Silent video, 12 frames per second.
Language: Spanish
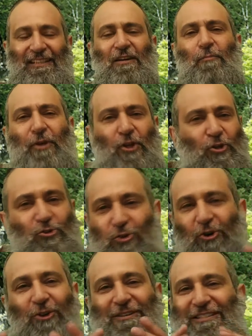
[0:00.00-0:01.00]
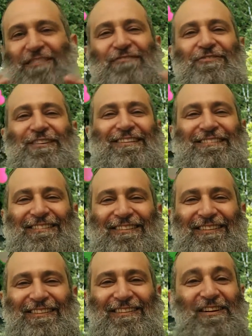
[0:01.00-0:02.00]
Pero todo ese
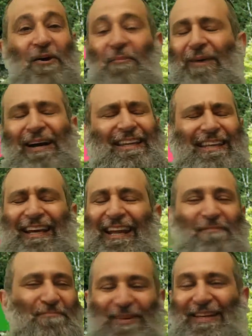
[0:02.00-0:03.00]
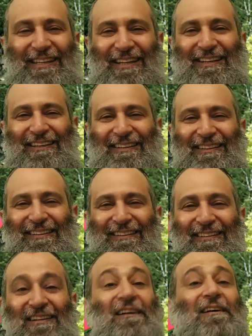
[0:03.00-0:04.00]
esfuerzo valía la pena
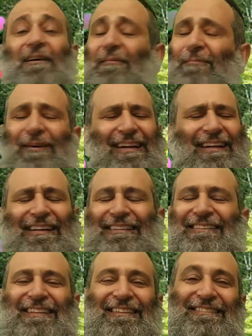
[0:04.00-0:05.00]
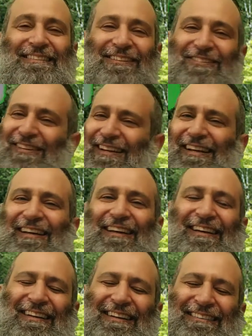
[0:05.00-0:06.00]
para casarse con
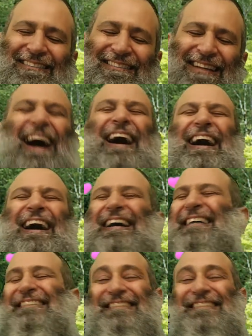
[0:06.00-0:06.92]
Rachel. ¡Ah!